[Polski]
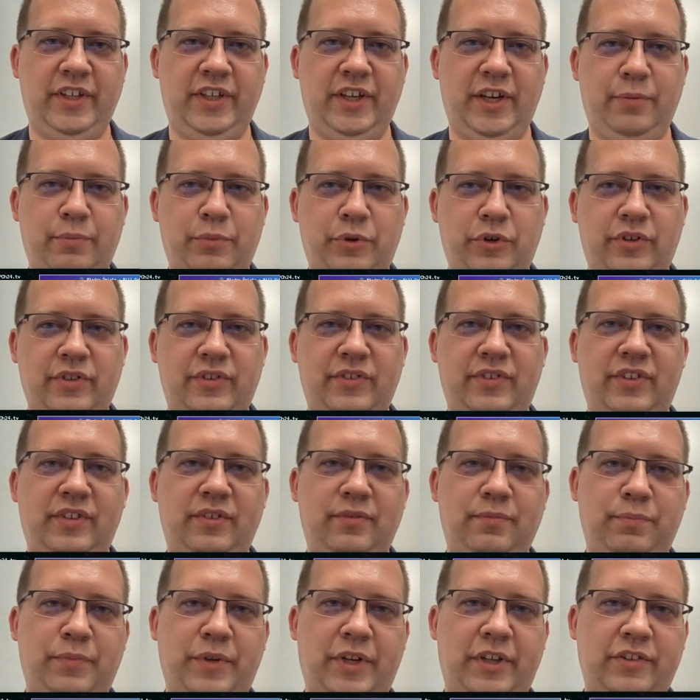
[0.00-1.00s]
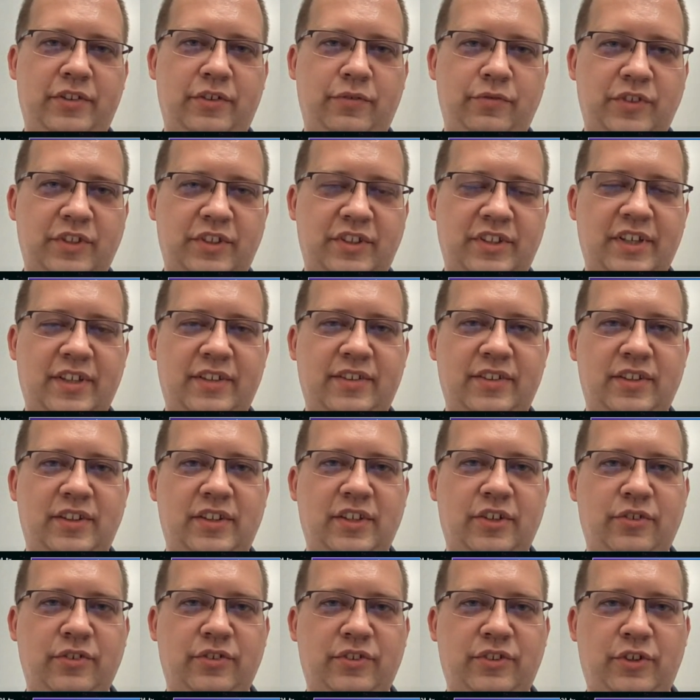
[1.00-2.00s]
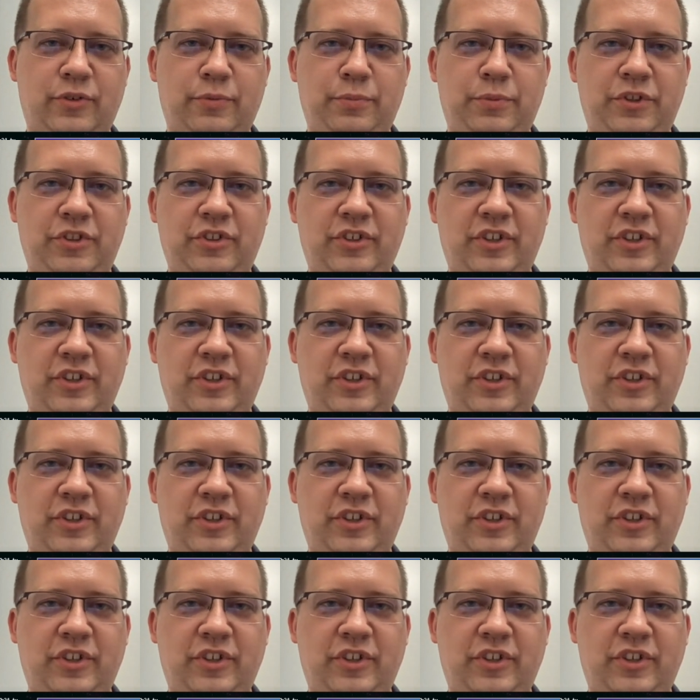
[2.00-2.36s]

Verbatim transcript: aborcji. Pracownik nie chce tego zrobić,